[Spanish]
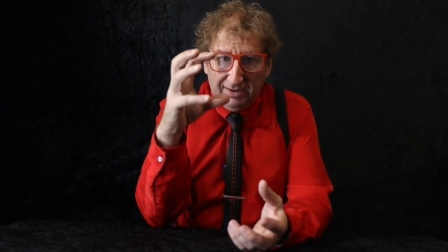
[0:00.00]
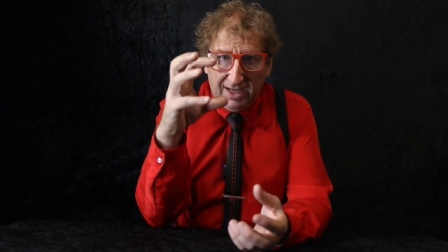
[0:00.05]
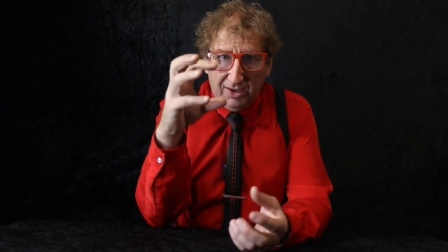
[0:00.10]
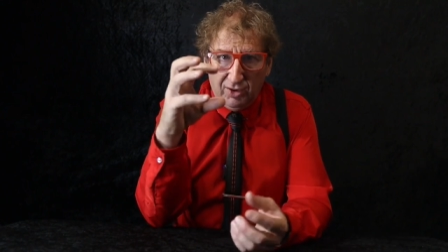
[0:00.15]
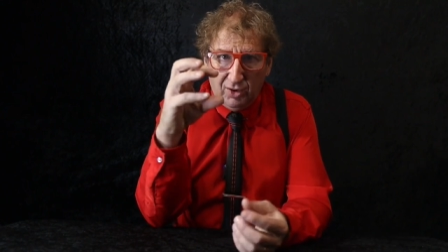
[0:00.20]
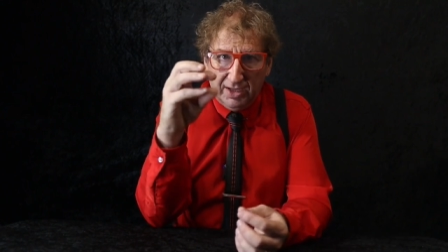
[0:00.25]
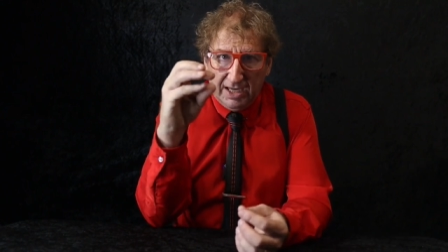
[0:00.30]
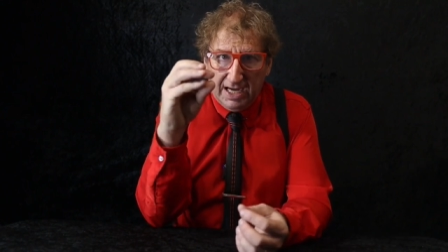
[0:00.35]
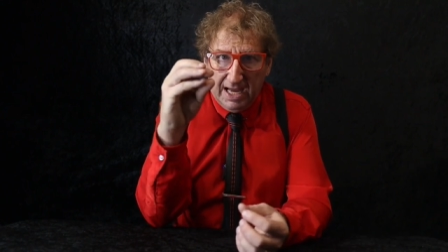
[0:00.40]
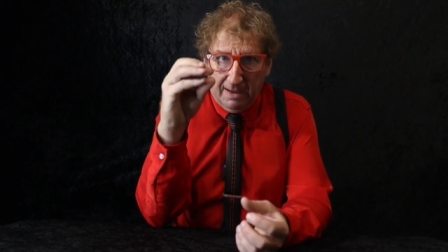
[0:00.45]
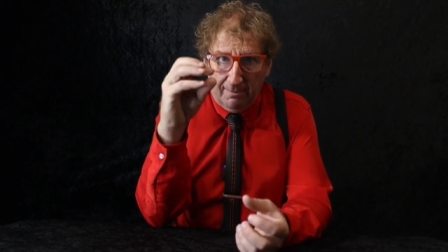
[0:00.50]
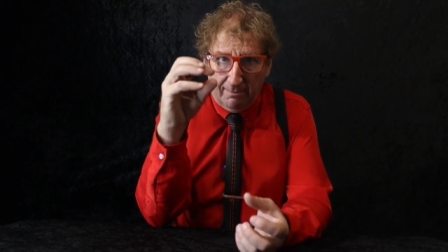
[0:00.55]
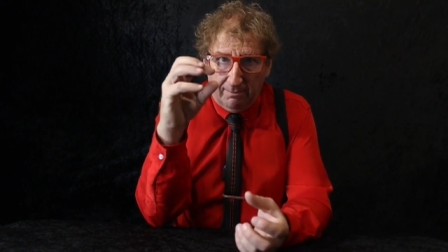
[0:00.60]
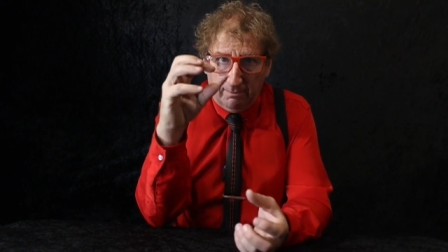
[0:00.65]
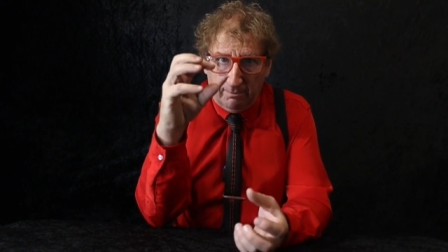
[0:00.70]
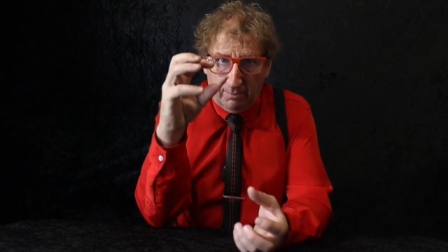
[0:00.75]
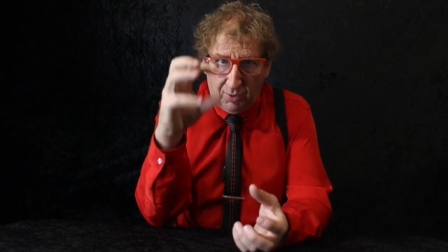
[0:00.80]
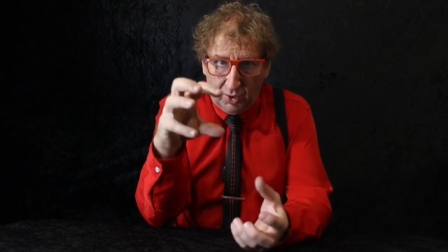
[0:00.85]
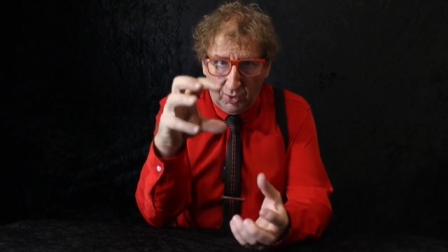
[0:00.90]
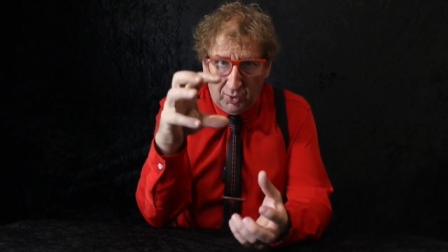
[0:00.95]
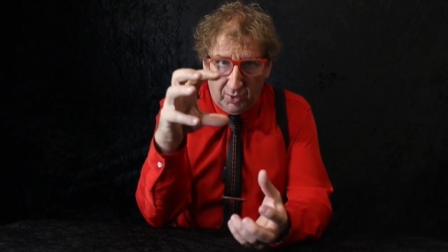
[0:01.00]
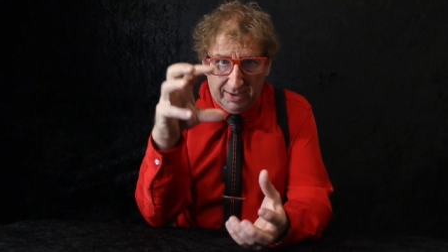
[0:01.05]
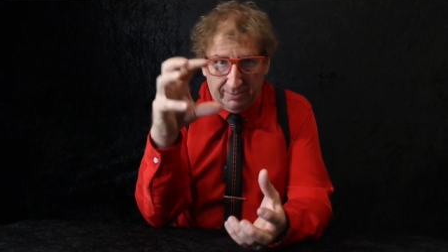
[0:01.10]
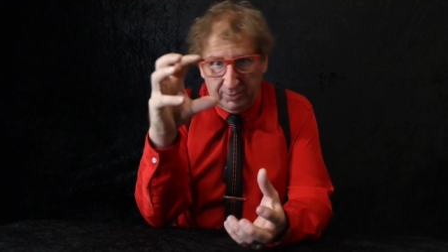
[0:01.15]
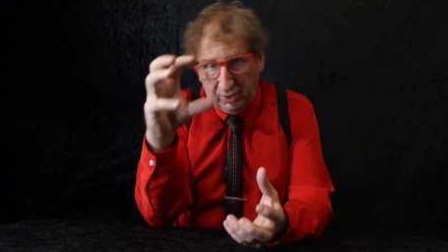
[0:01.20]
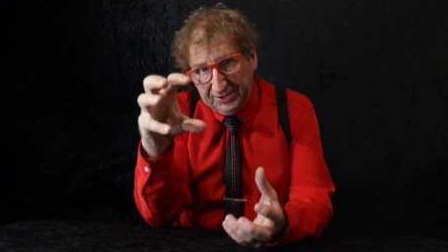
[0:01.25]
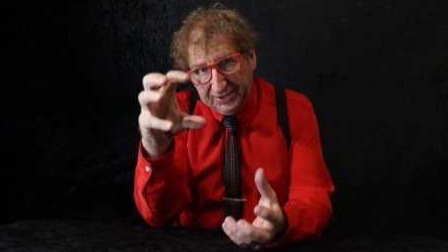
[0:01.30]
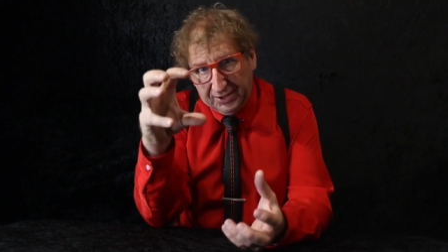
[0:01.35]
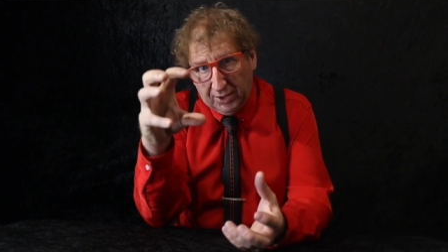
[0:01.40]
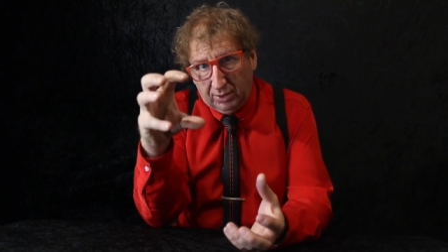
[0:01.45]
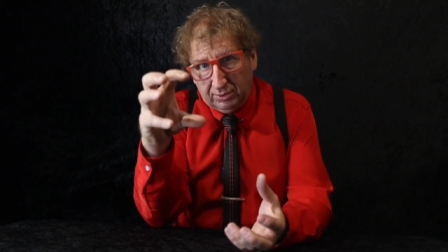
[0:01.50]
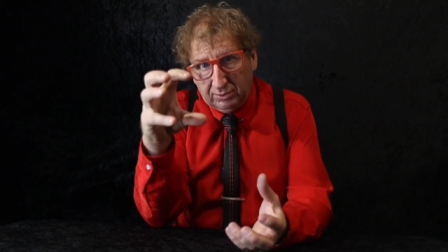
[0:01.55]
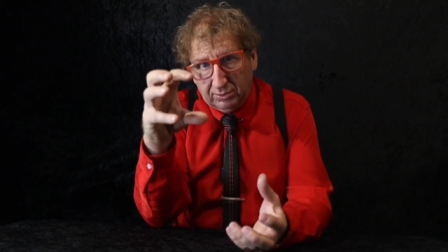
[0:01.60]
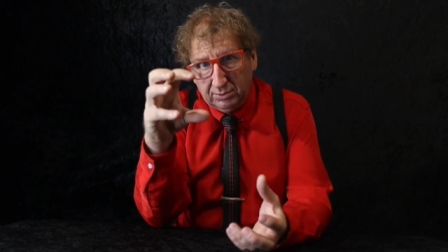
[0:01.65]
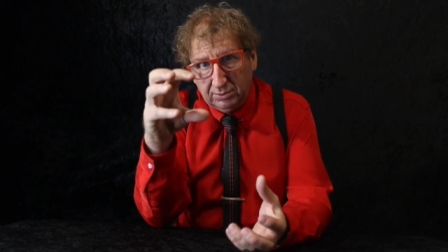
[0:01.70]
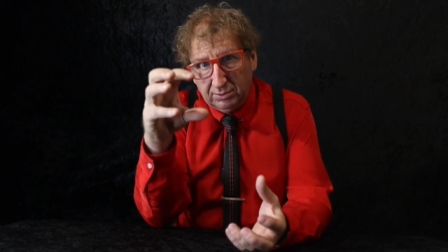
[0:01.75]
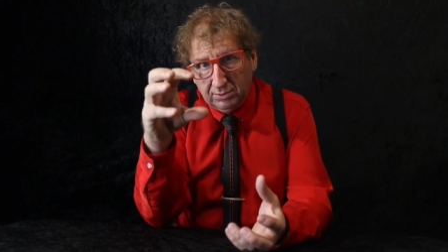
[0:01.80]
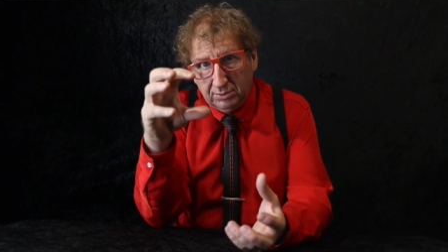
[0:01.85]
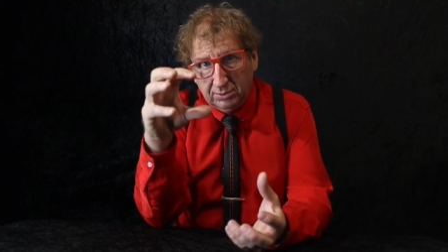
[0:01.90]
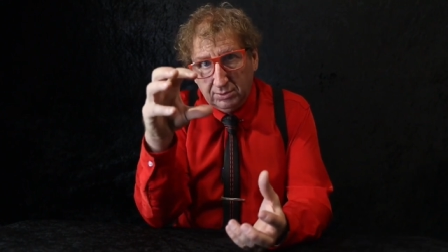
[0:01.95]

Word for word: hablando de la monoemoción.